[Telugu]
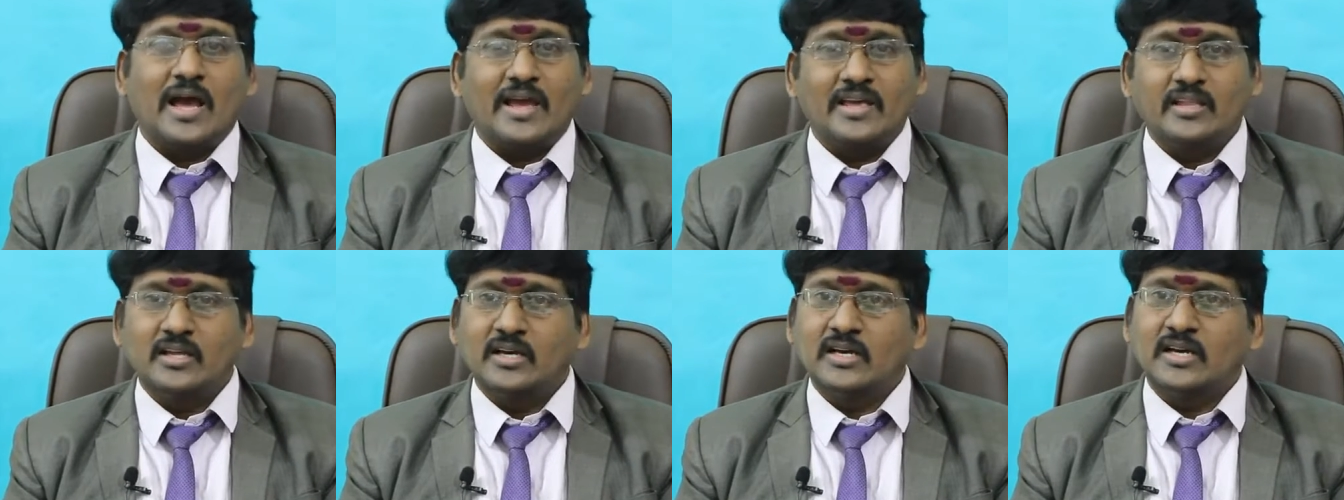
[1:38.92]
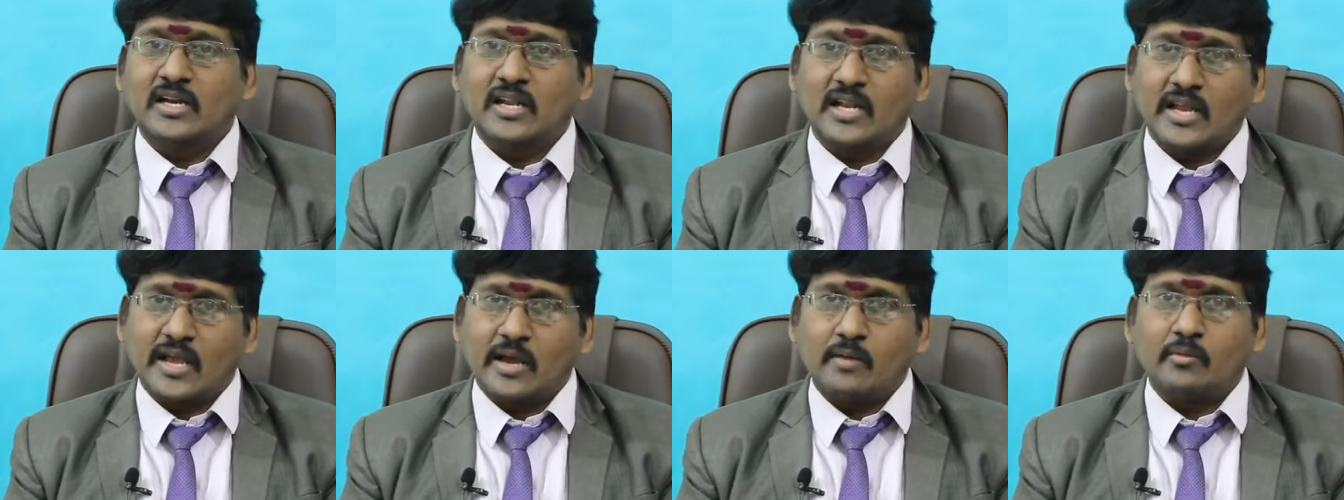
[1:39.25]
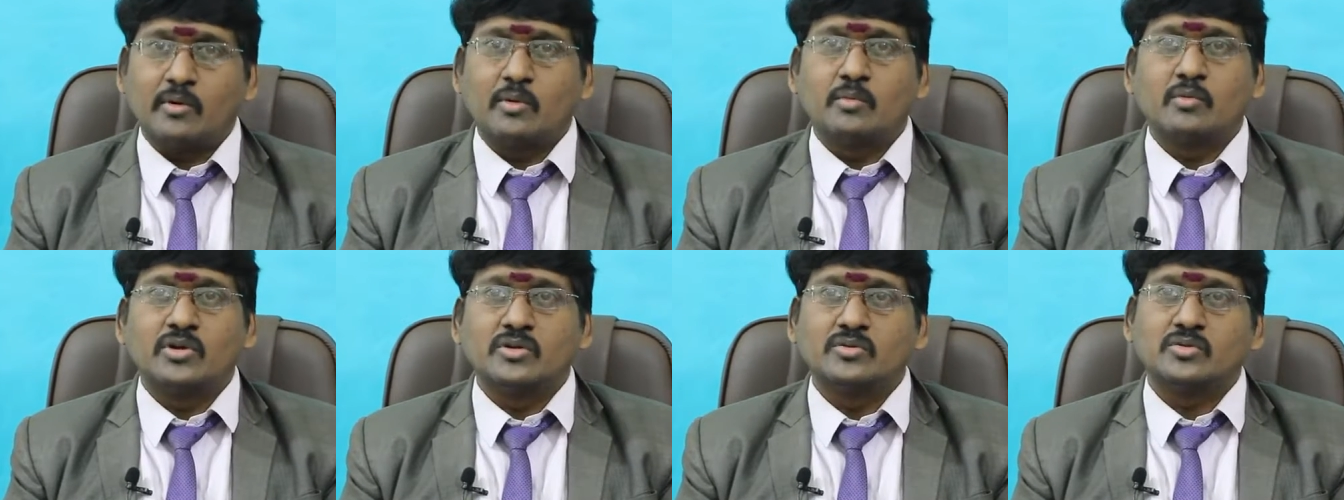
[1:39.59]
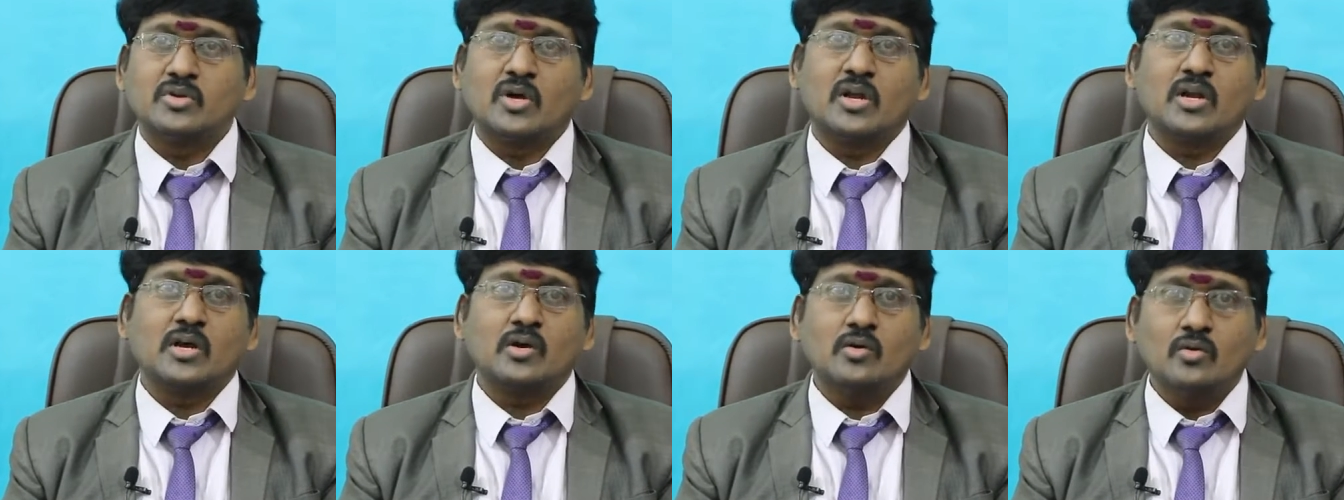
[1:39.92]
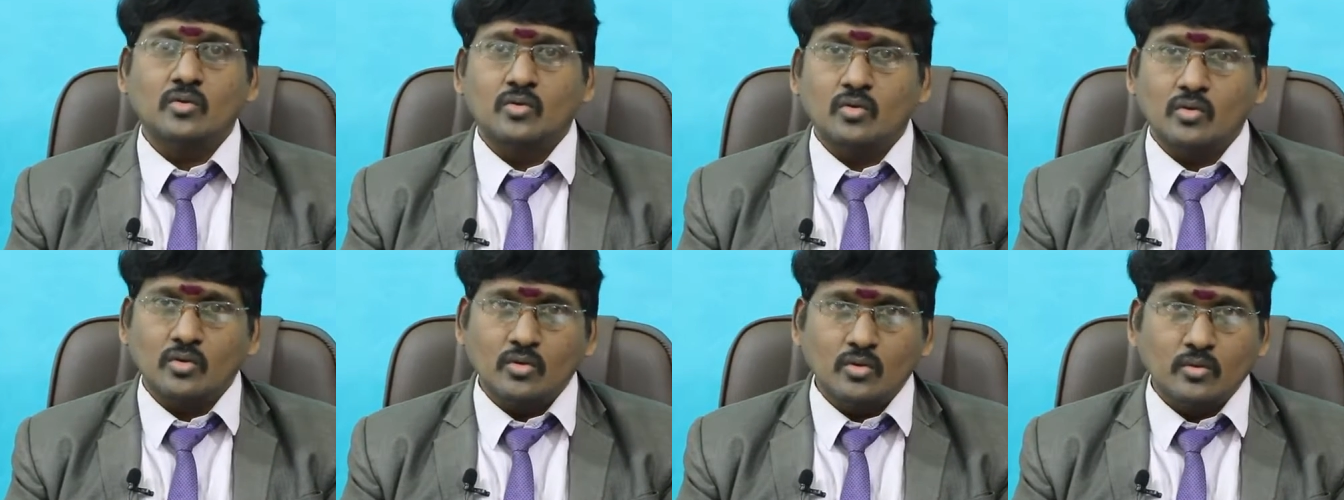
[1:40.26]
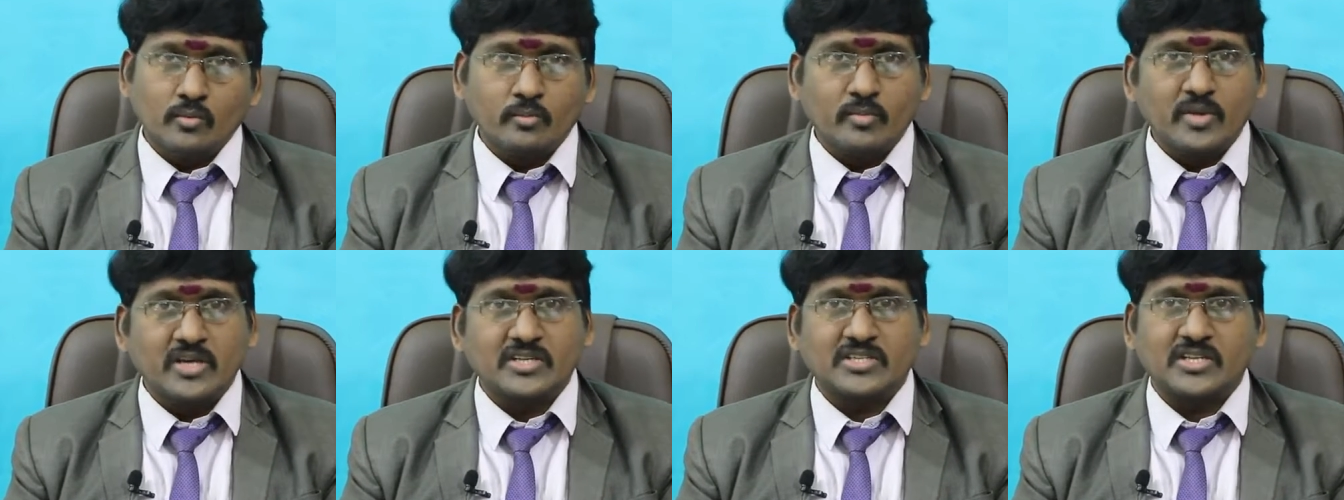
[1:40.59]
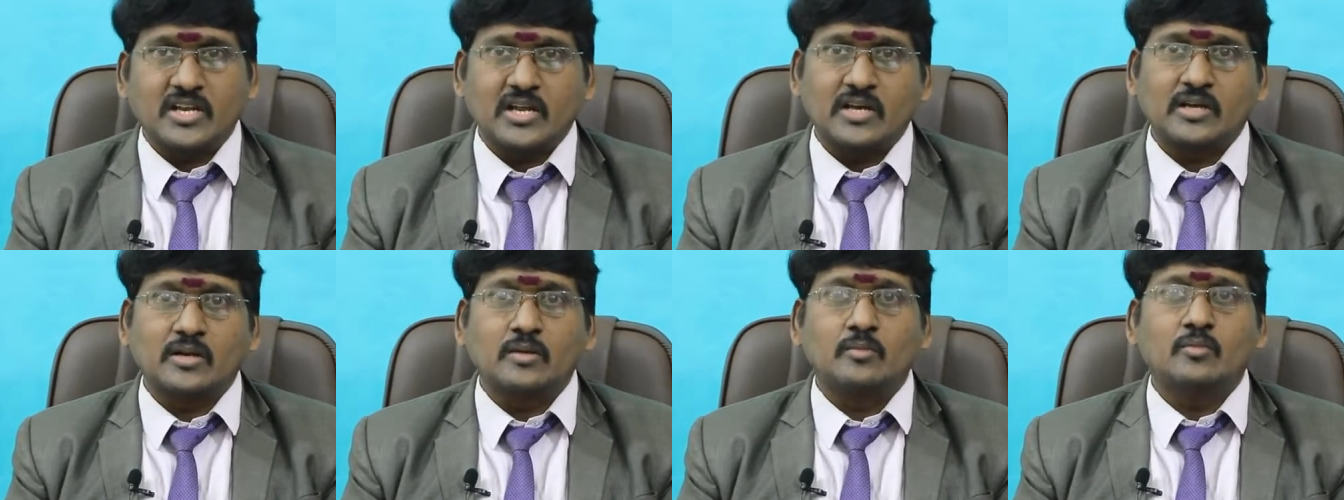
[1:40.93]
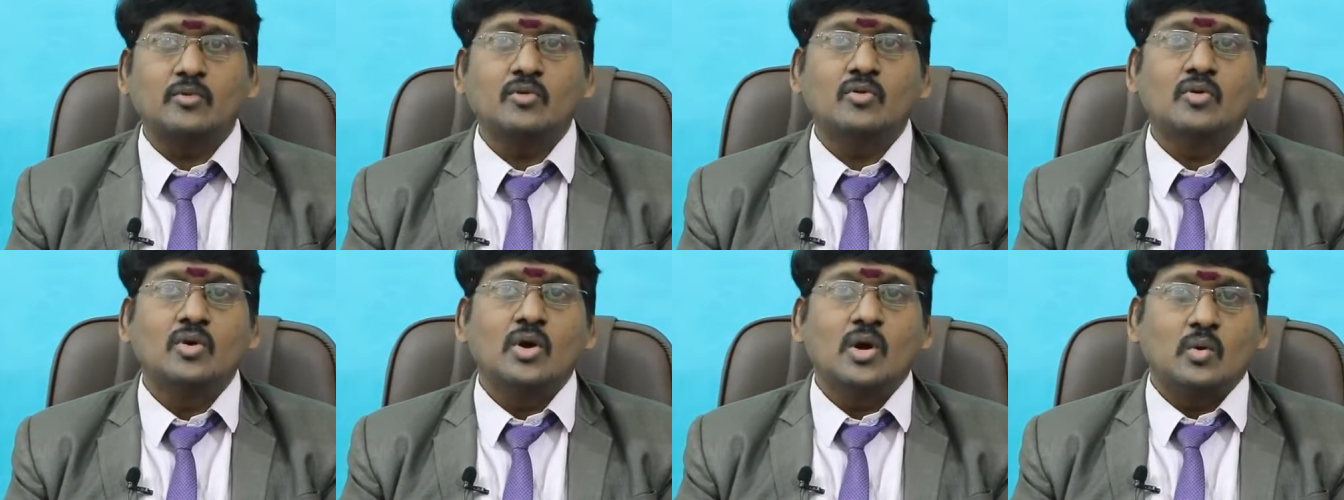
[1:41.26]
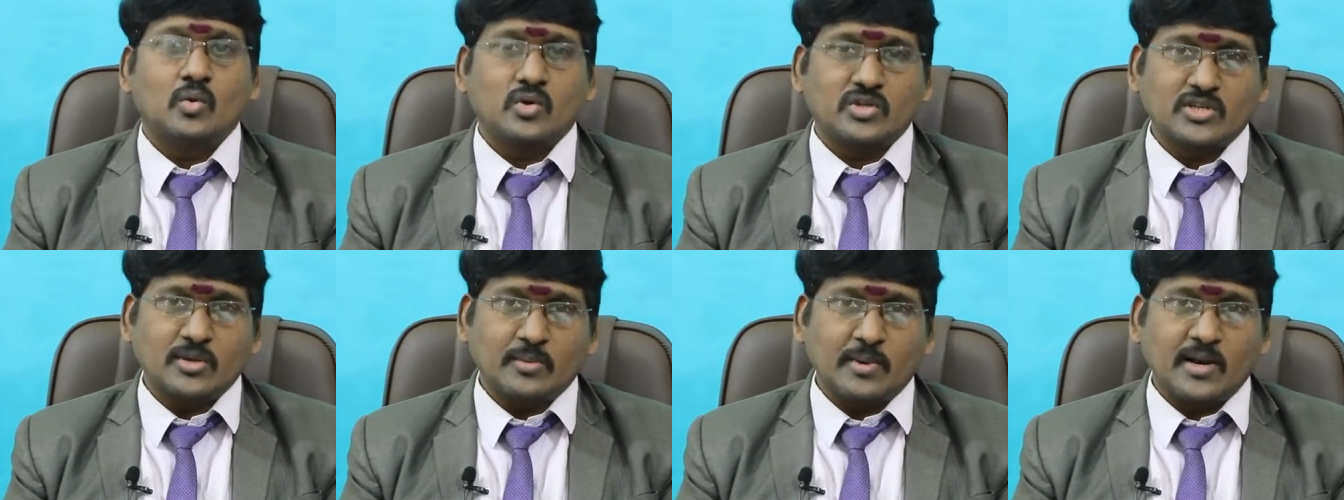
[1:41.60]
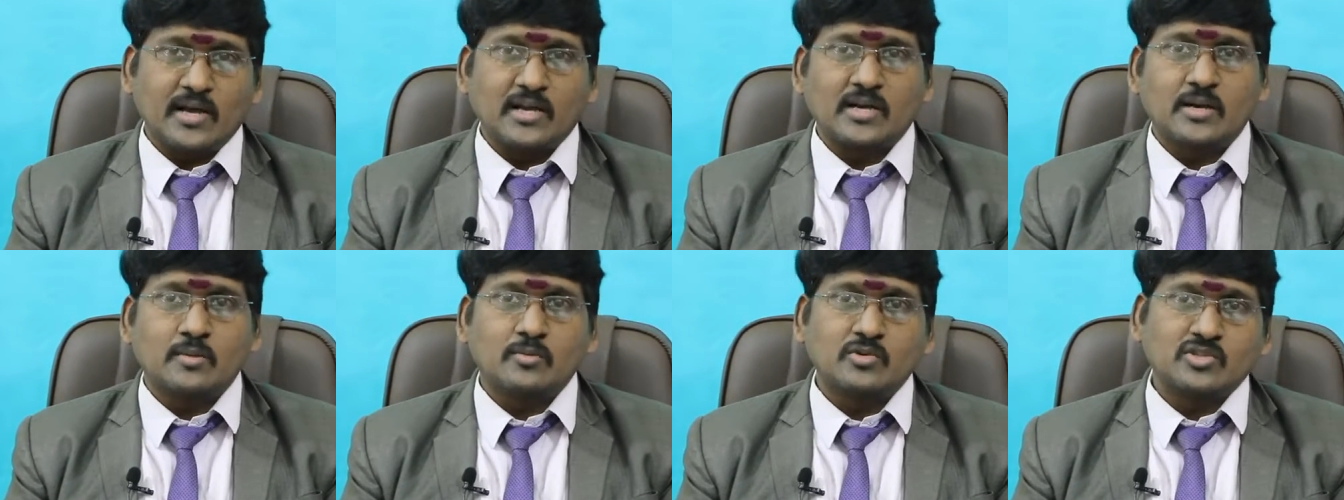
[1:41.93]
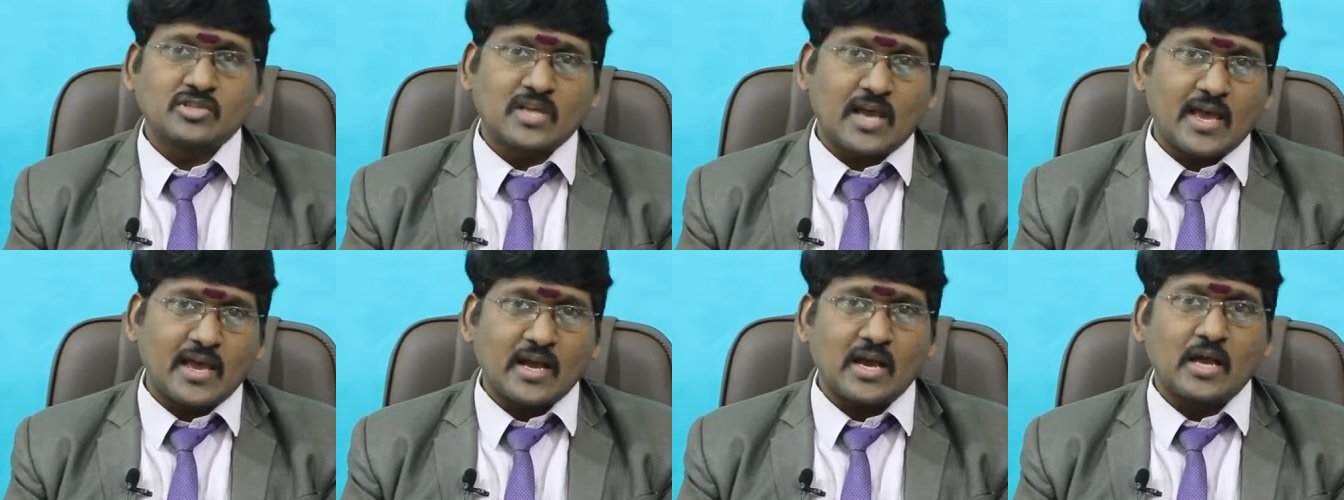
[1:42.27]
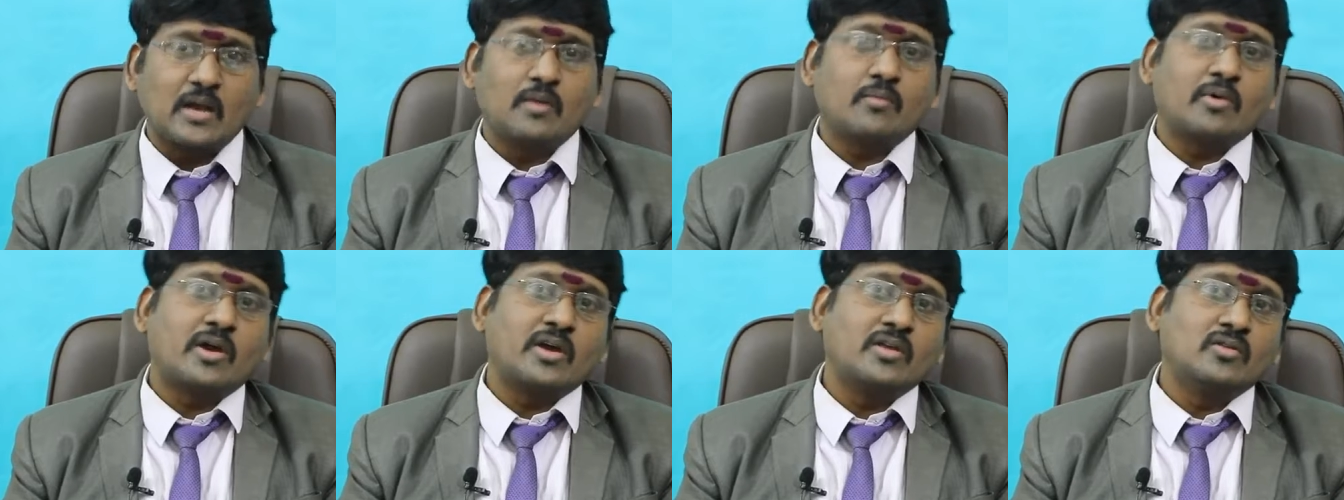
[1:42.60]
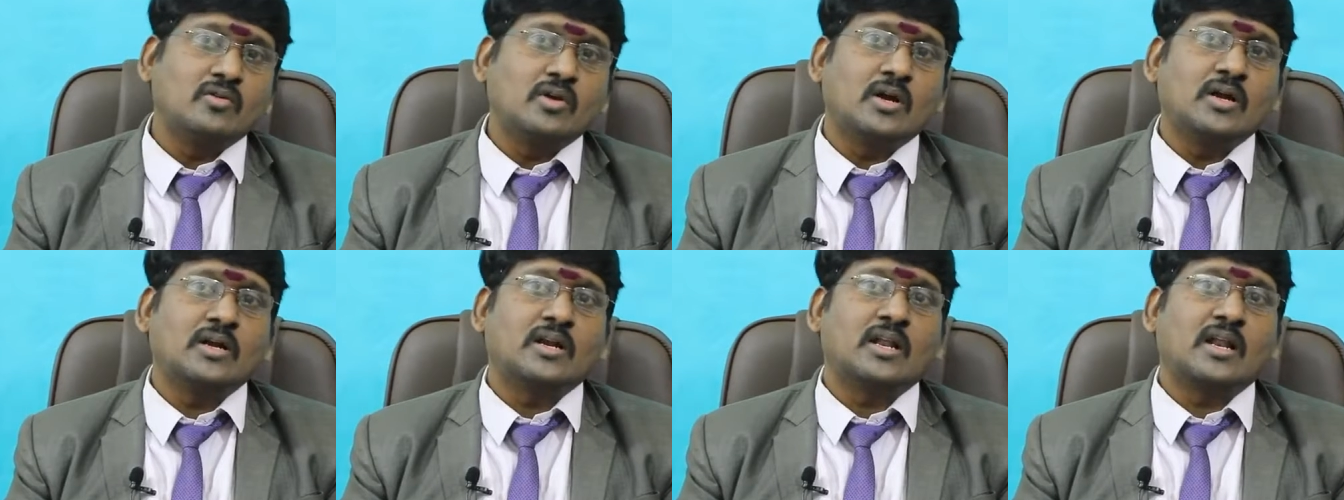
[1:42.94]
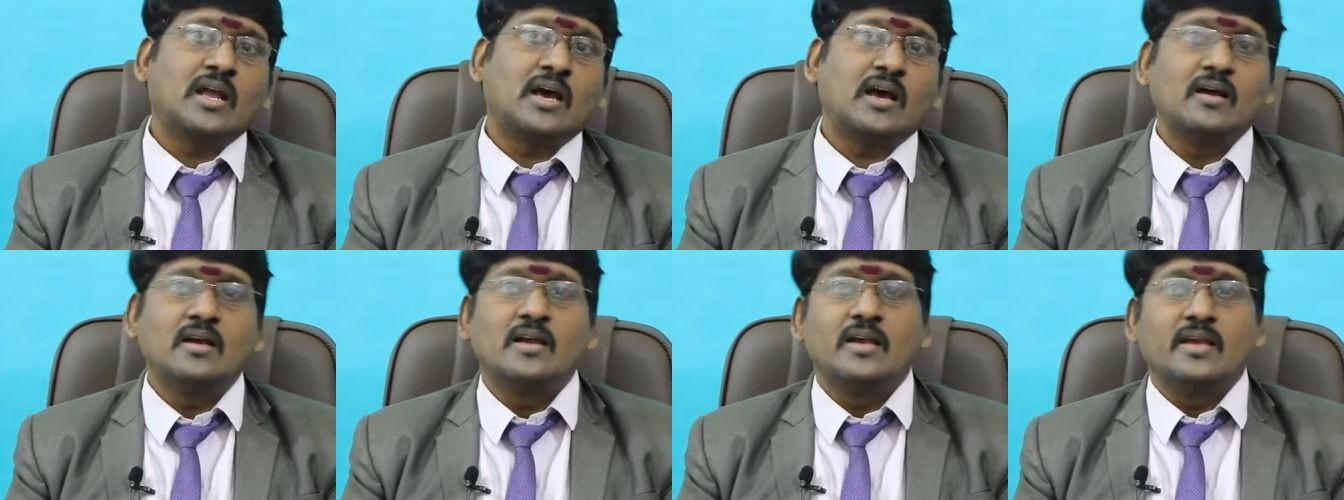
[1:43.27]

ఐదు గంటల యాభై మూడు నిమిషాలకు మేషలగ్నము వృషభ లగ్నము సాయంకాలం ఐదు గంటల